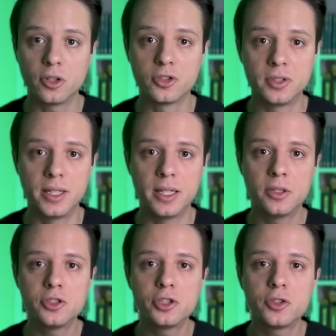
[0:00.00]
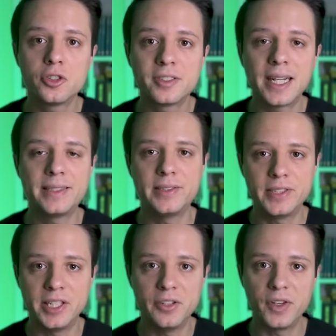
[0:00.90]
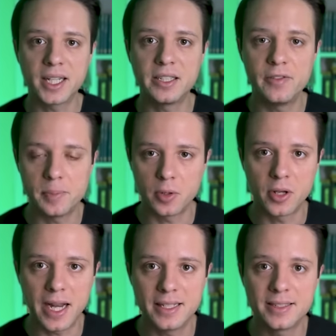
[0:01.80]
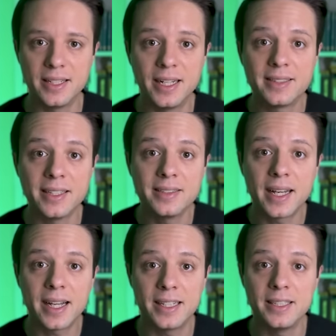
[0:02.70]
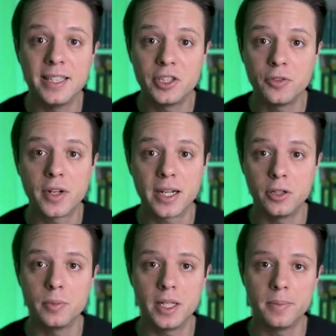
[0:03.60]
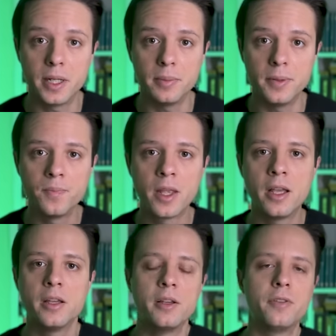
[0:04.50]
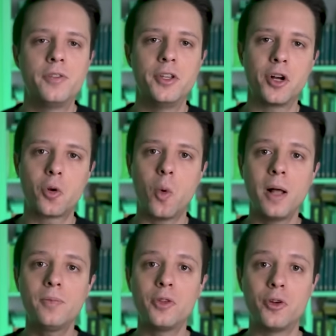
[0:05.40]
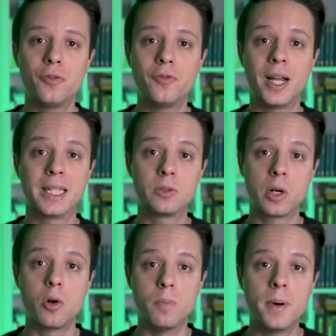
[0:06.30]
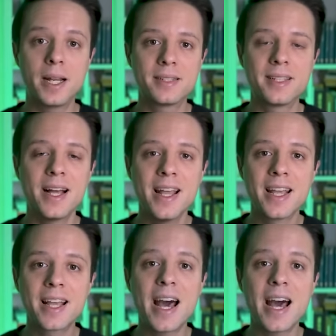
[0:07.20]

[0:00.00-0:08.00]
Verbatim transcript: Eratostene non ci sono stati significativi progressi nel tentare di decifrare i numeri primi, fino a quando non fa la sua comparsa